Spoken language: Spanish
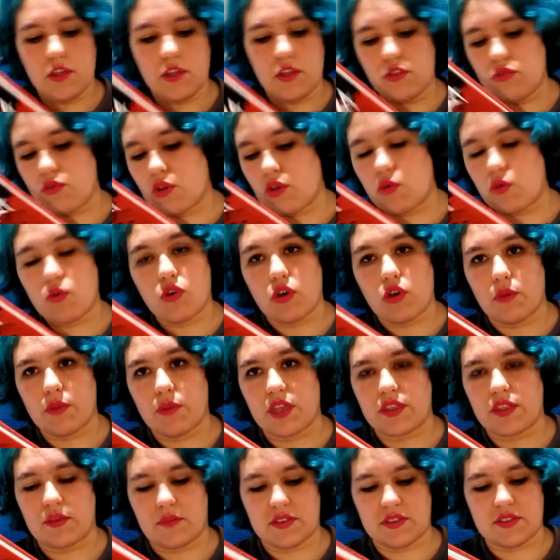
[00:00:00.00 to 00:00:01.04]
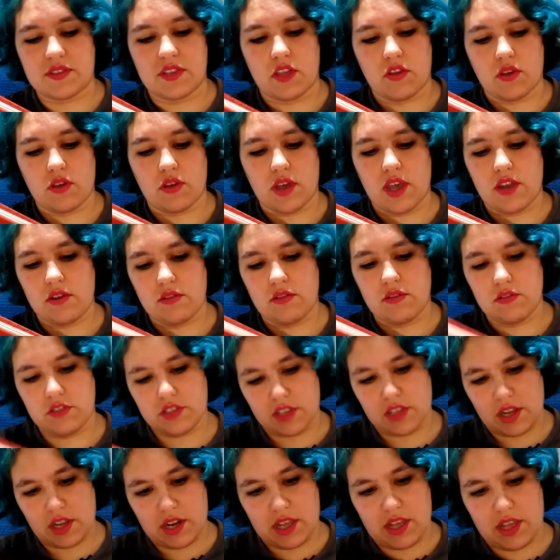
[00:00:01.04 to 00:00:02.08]
No es un cómic demasiado caro,
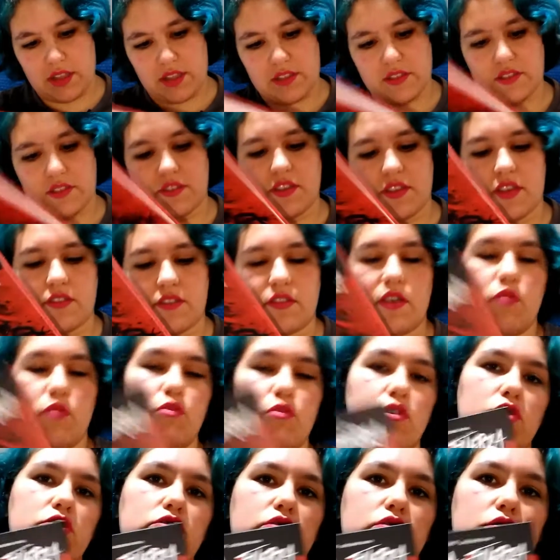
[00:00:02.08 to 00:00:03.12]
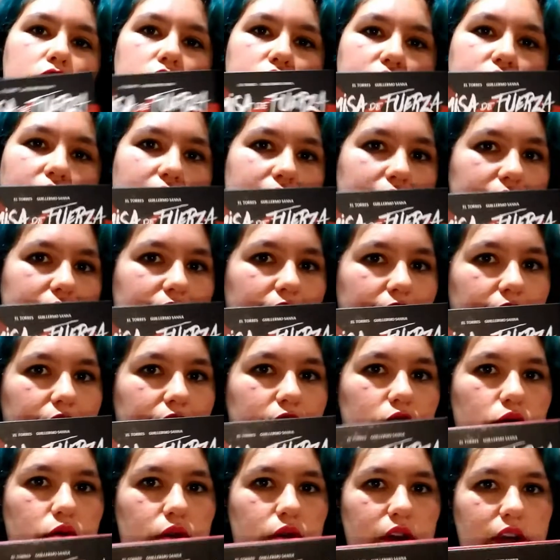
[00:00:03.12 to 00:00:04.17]
sale a 16 euros, o sea que
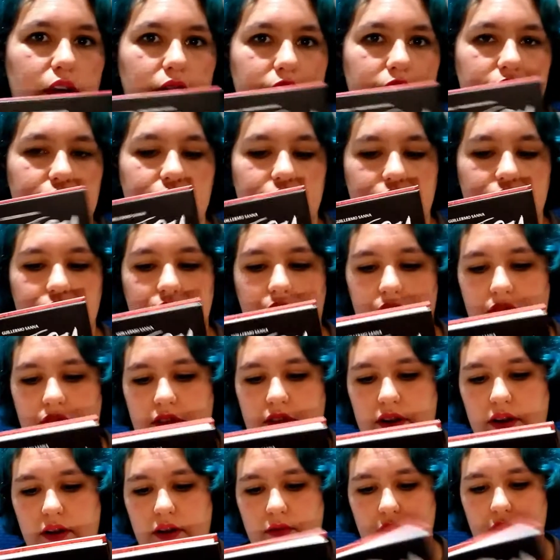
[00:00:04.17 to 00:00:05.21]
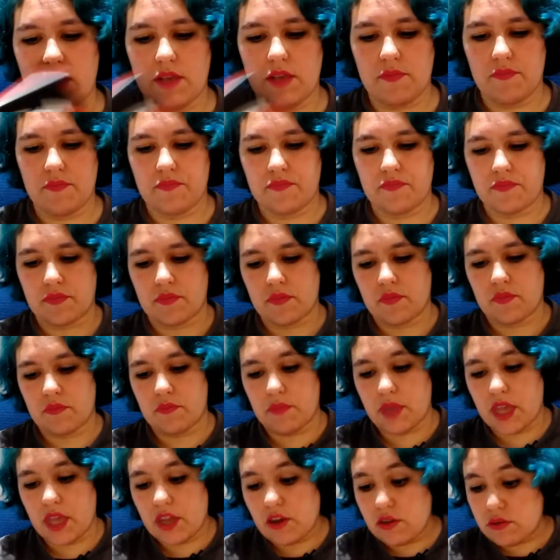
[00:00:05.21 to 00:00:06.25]
no es tan terrible,
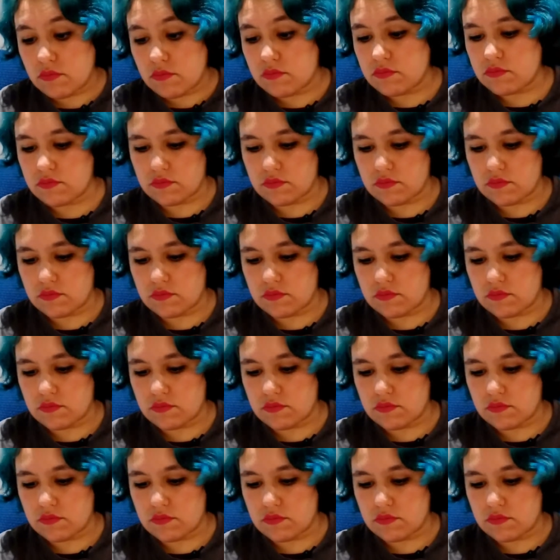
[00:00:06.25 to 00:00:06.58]
pero